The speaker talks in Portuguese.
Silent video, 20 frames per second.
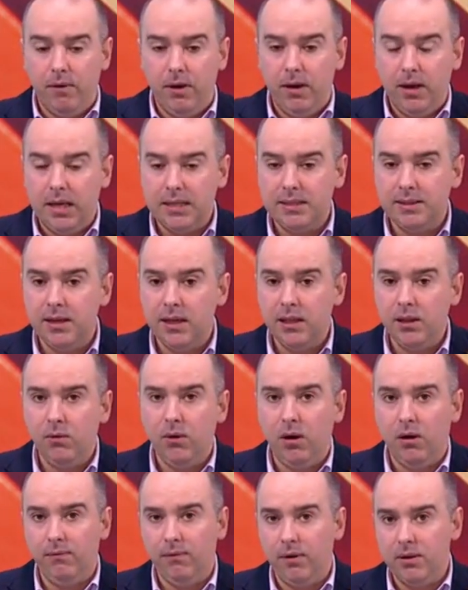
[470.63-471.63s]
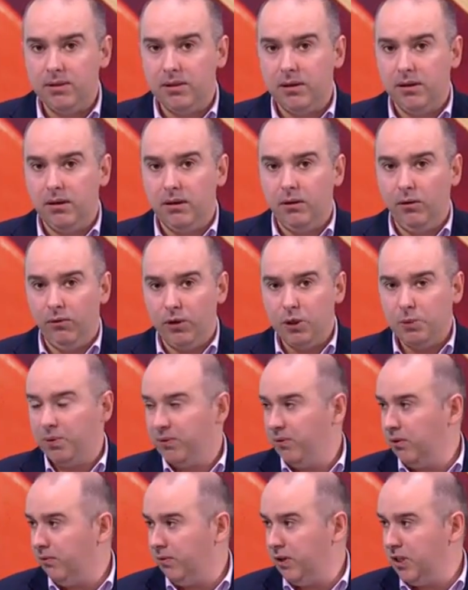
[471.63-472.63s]
eh, acedam ao, vossa, ao vosso
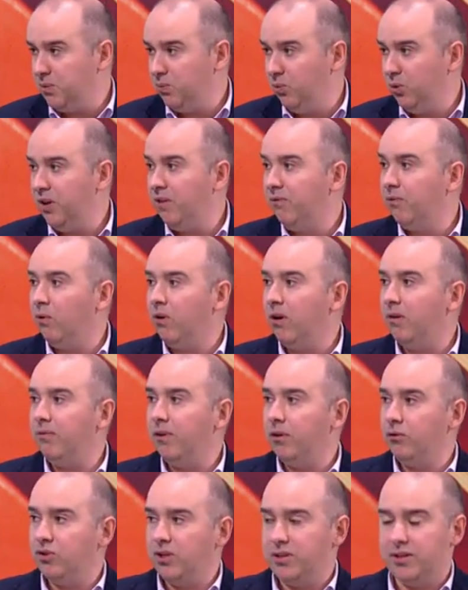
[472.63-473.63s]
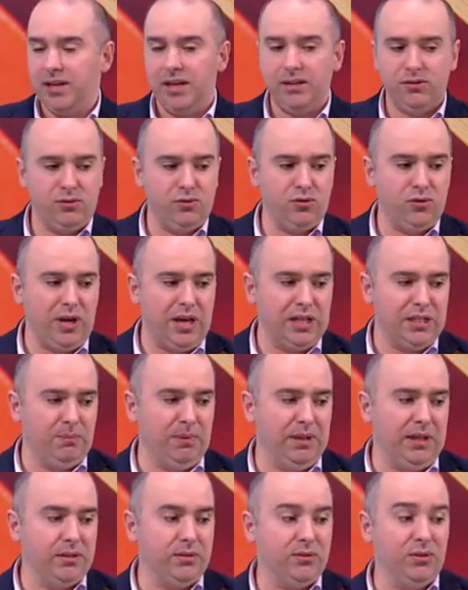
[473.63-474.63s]
perfil do Facebook e vão rever os acessos às
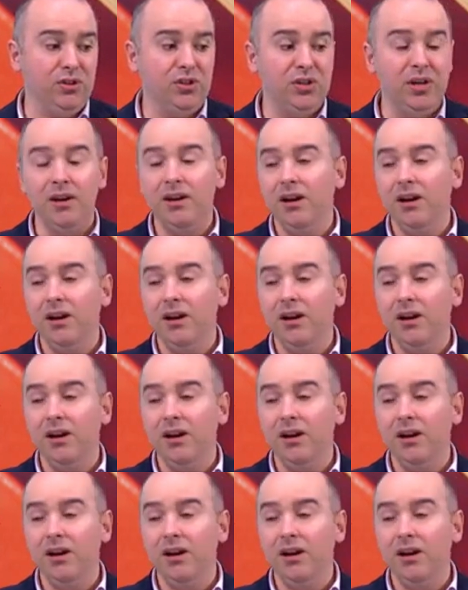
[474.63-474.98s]
aplicações.